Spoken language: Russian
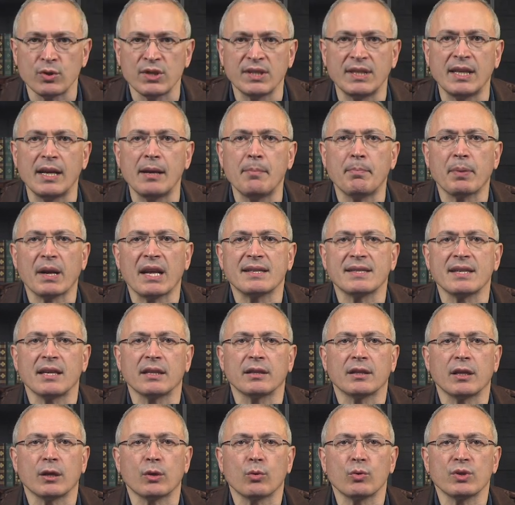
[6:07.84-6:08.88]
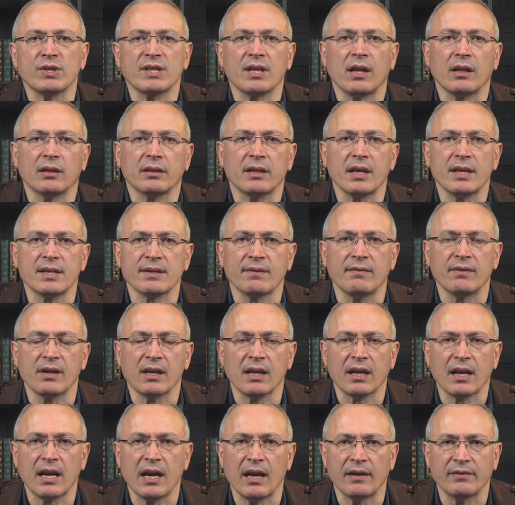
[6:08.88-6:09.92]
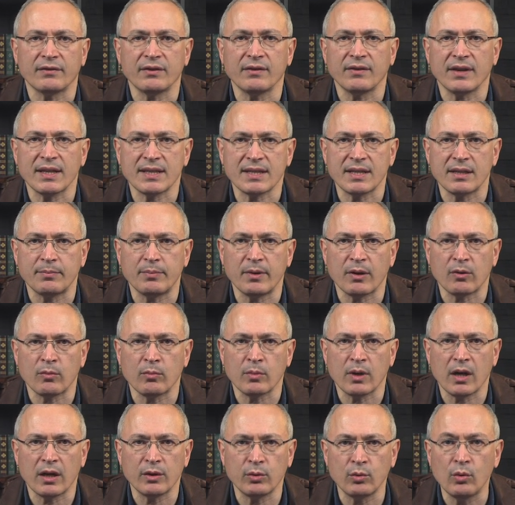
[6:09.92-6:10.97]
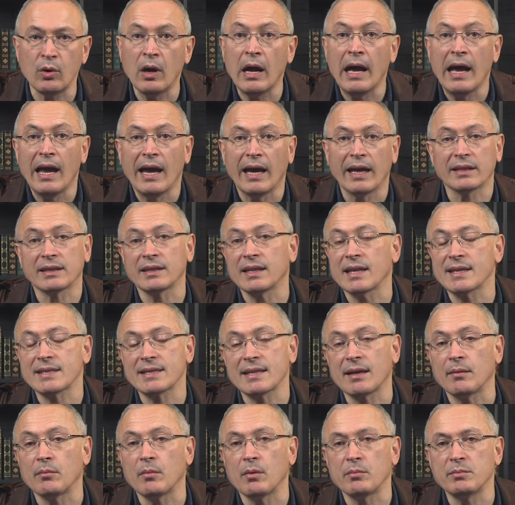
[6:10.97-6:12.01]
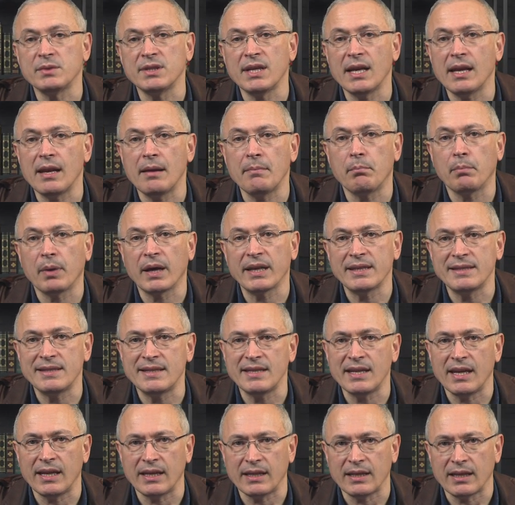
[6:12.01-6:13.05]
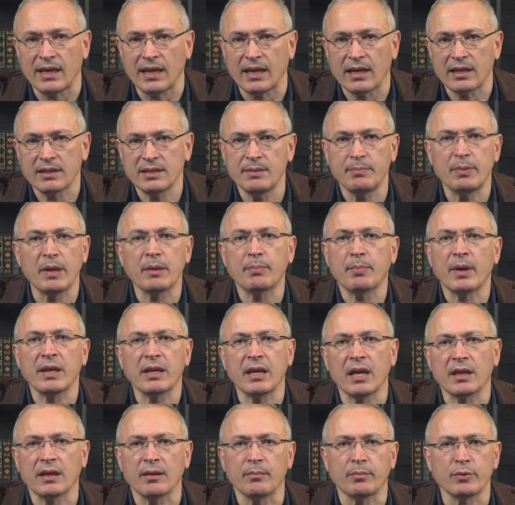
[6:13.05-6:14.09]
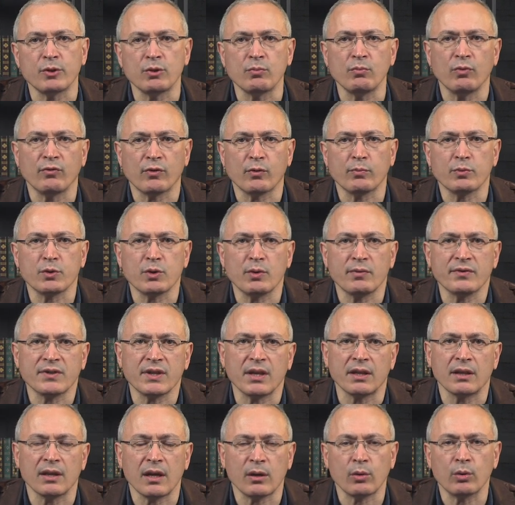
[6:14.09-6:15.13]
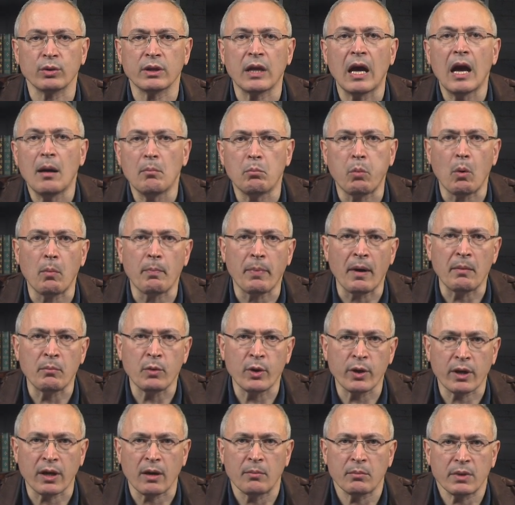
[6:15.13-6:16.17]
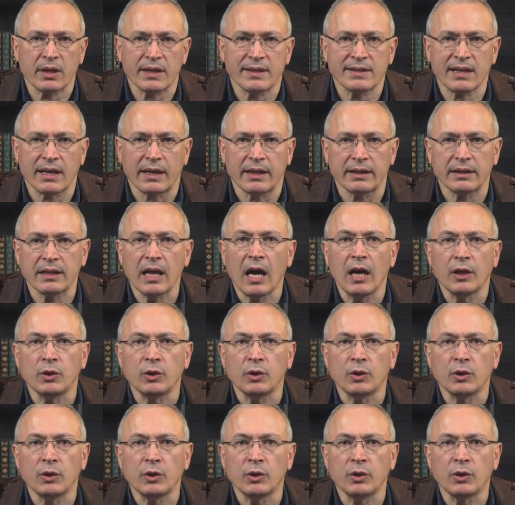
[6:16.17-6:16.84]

есть 3% роста Алтайского края в 2021 году – это на самом деле падение. Теперь понятно, почему в Рубцовске народ по помойкам рыскает.